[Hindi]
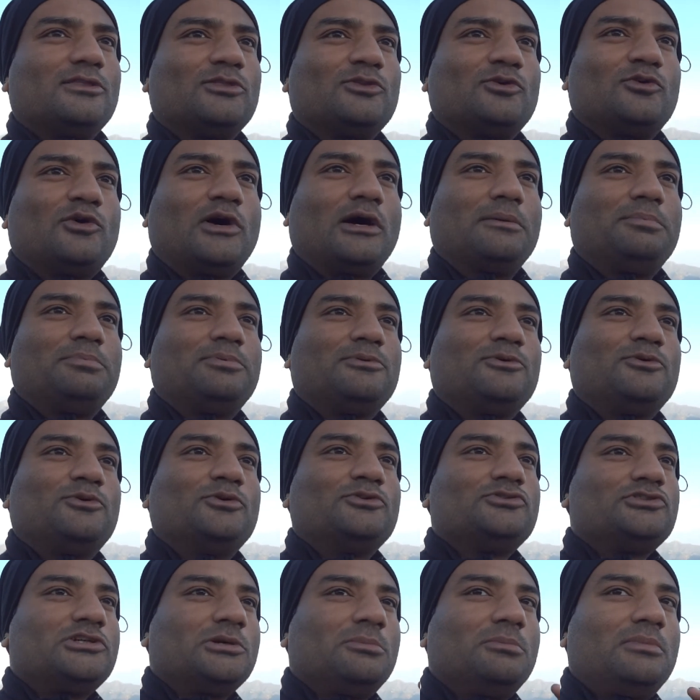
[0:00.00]
तो
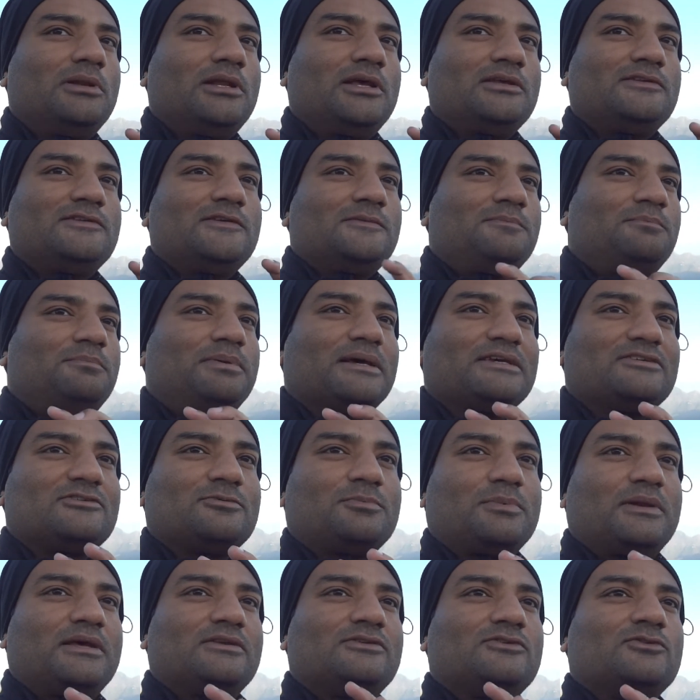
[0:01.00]
आपको शिमले से
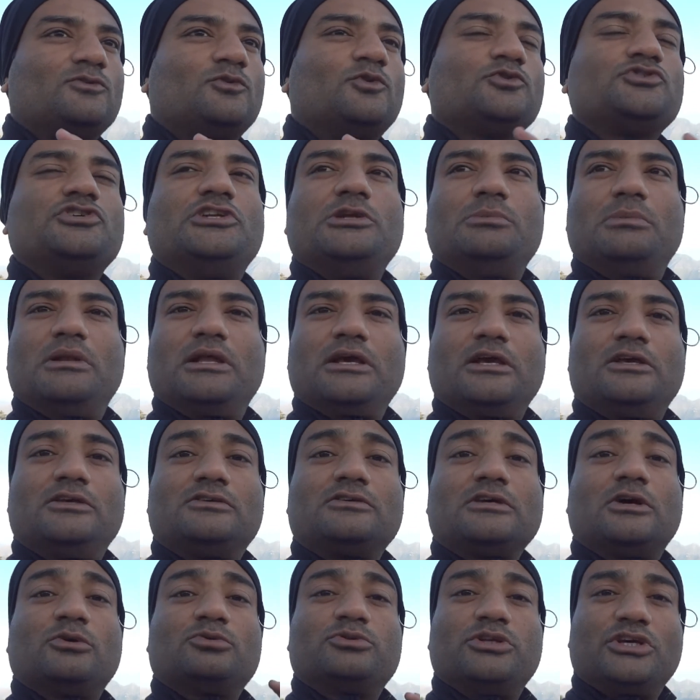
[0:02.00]
बेस्ट प्लेस कुछ नहीं मिलेगी
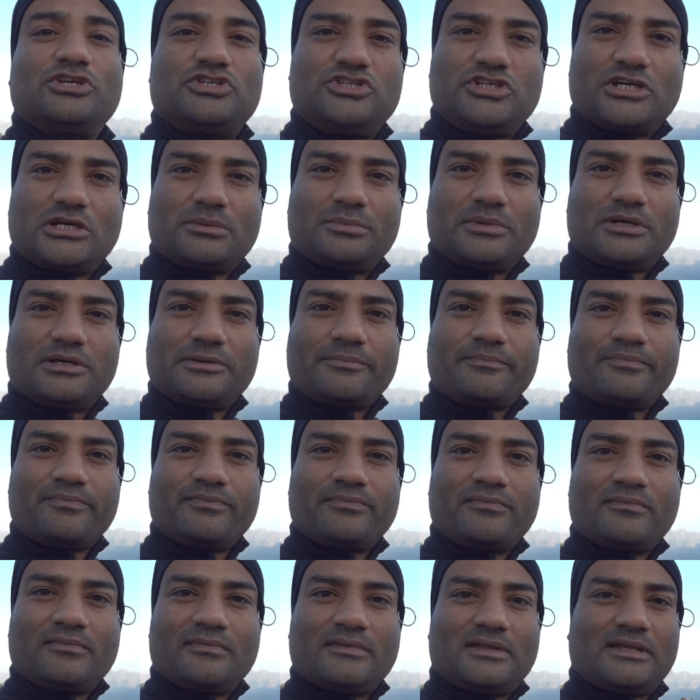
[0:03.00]
साउथ एशिया में
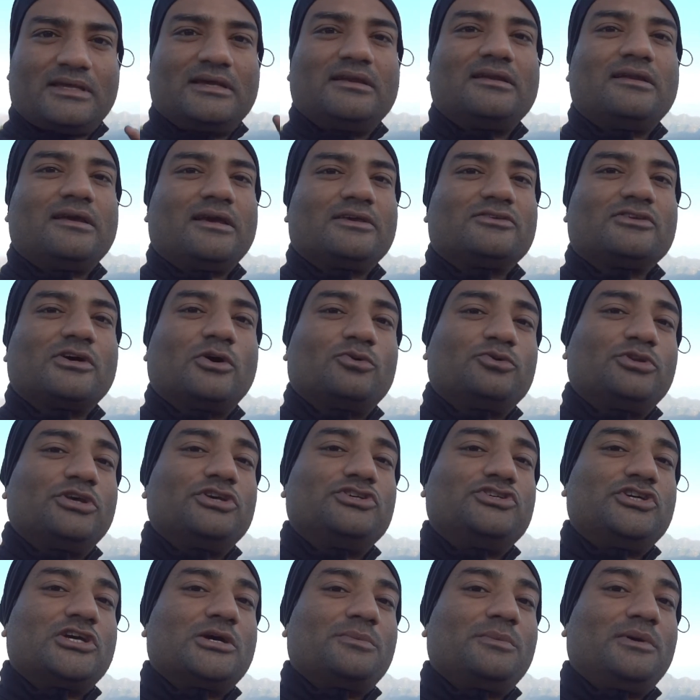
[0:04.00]
ठीक है साउथ
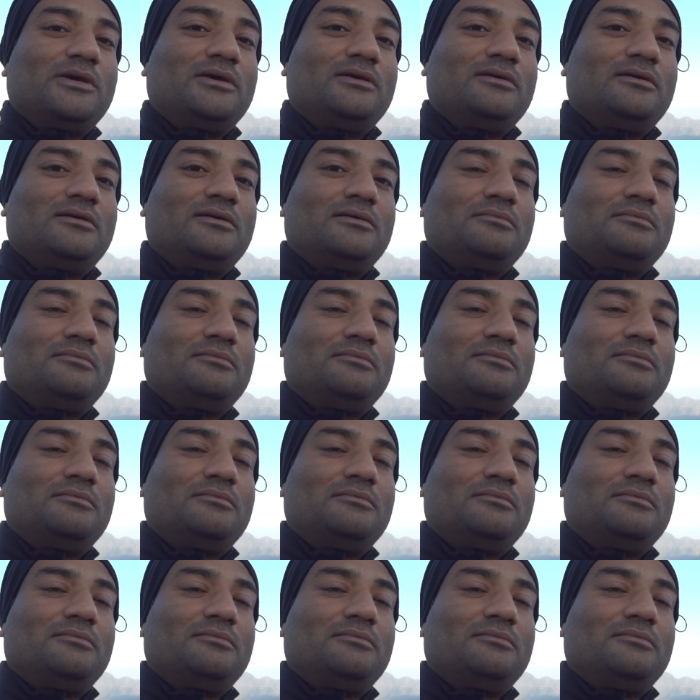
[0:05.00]
एशिया में